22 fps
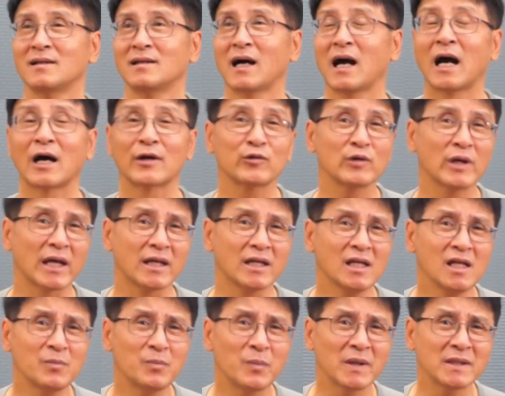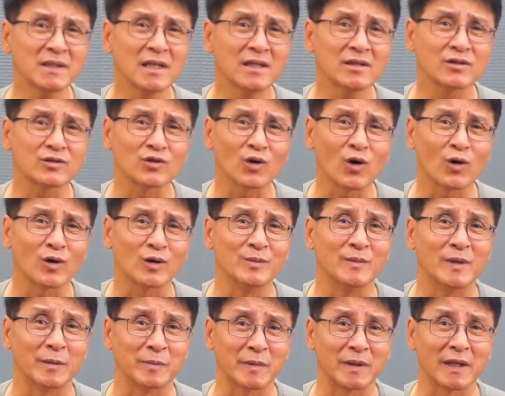하루에 1%
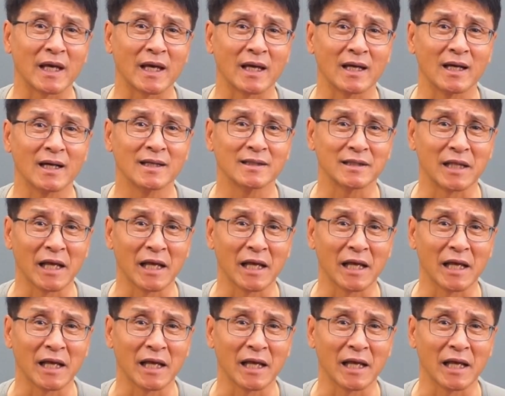조금 넘게